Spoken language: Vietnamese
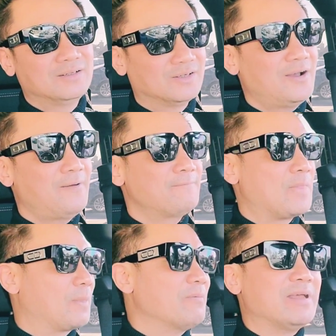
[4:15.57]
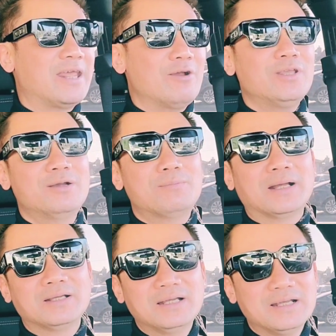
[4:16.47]
đó bởi vì nếu như
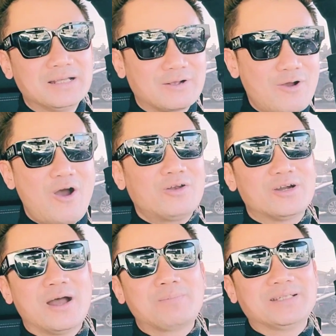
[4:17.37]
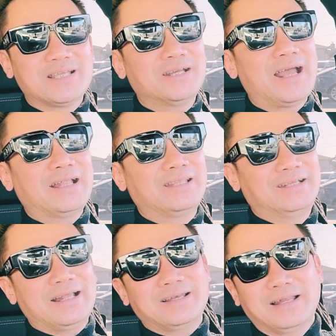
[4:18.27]
mà có trường hợp này xảy ra thì
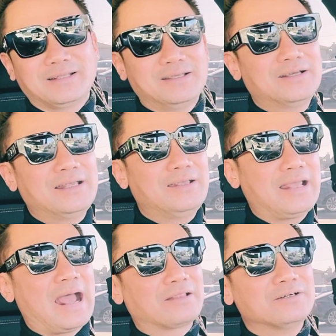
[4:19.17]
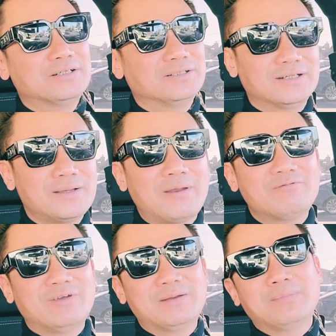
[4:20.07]
chắc là những cái nhà thương những cái bệnh
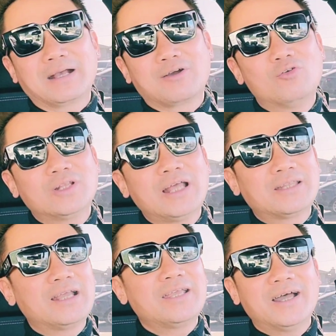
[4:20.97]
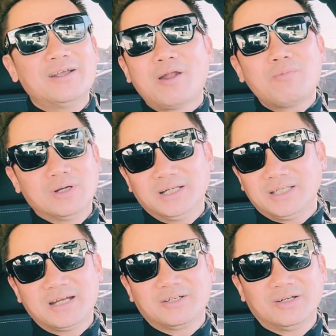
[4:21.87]
viện mà của thế thế giới họ đóng cửa
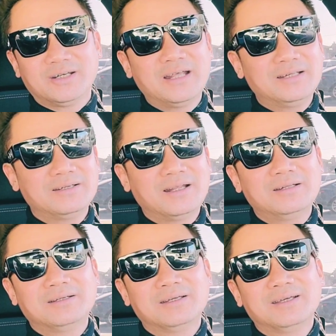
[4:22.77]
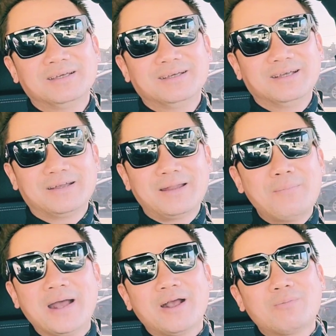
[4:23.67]
chân rồi để để để
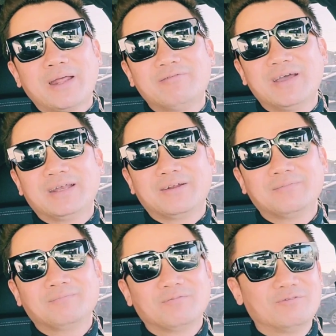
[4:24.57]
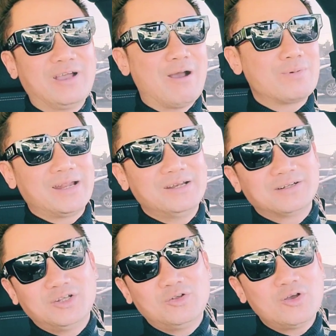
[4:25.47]
mời ông này về rồi và ông này được
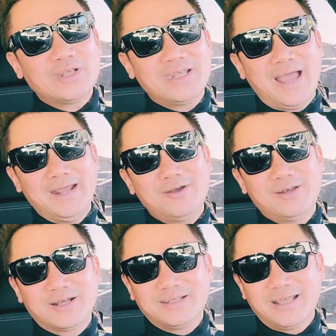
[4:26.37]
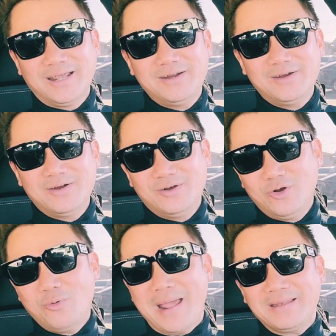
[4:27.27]
vô, vô cái giải gọi là cái giải
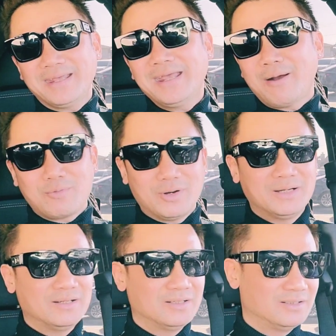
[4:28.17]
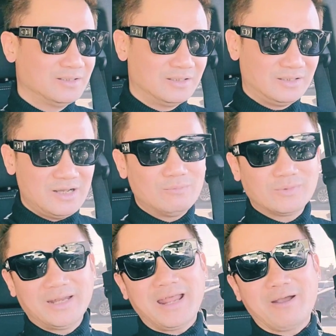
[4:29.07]
Nobel về y học rồi chứ không
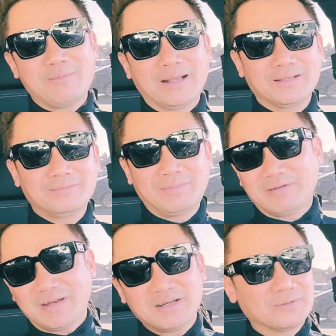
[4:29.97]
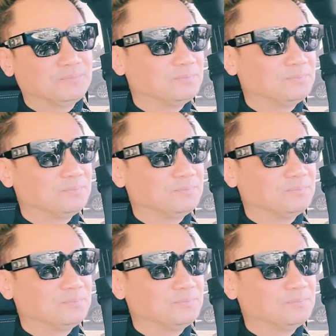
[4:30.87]
thể nào mà mà như vậy được